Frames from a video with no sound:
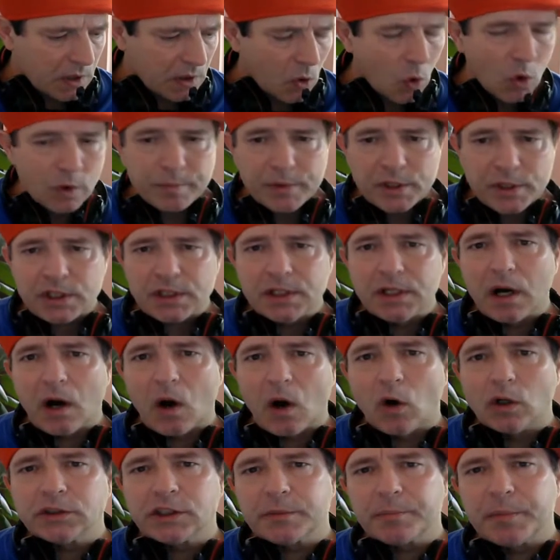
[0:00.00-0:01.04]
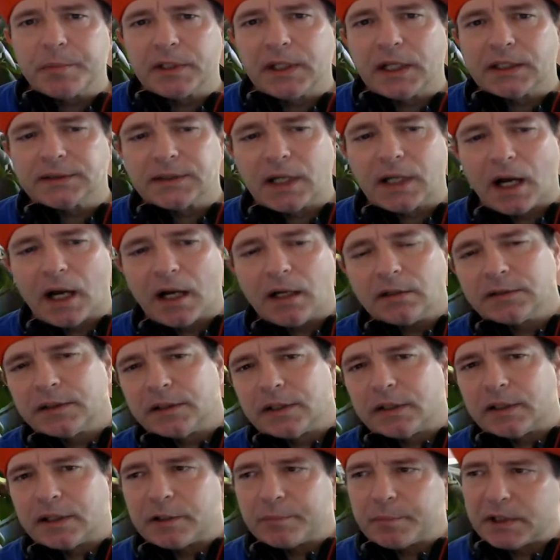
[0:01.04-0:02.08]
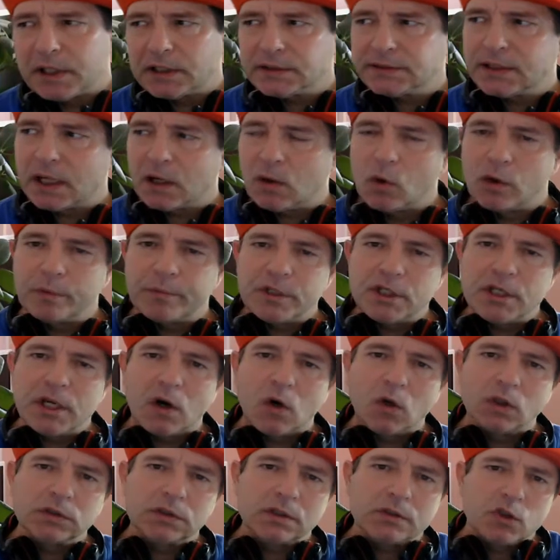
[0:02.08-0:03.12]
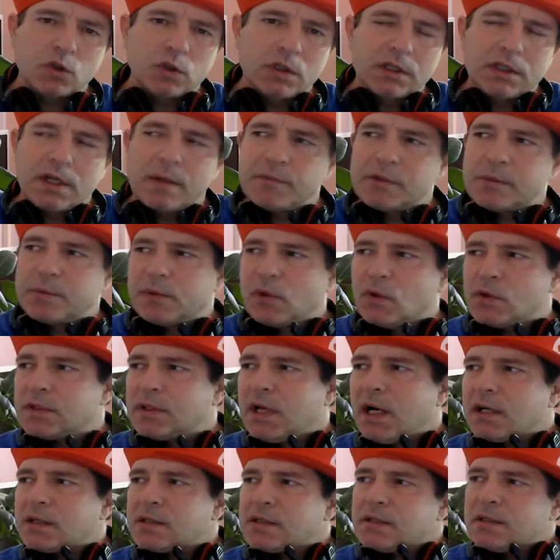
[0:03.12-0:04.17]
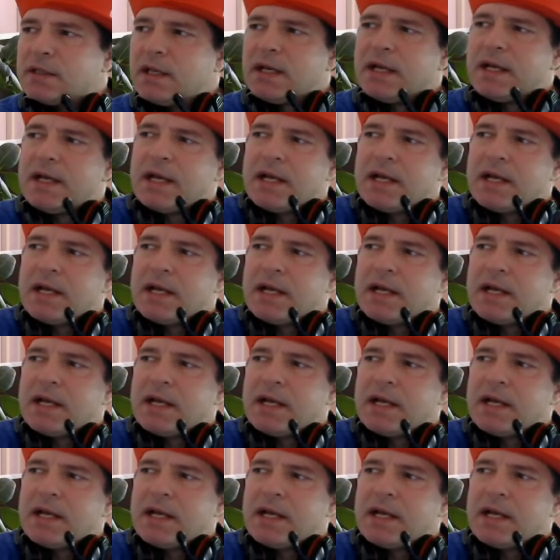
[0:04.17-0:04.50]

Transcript: Holt mich hier raus, ich bin der Star. Nee, ich bin der Star, holt mich hier raus. Dschungelcamp 2018.